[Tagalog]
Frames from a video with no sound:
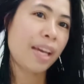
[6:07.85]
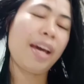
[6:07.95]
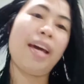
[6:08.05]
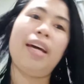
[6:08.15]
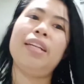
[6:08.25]

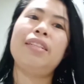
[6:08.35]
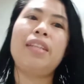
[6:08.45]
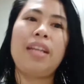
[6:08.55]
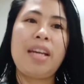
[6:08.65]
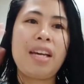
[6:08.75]
And
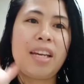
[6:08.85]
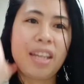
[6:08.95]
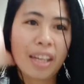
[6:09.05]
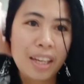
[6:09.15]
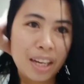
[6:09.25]

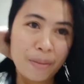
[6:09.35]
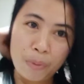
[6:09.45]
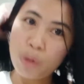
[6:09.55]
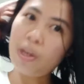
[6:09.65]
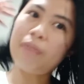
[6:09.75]
if
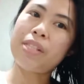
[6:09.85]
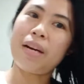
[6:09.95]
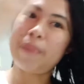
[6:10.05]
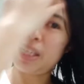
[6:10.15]
you have some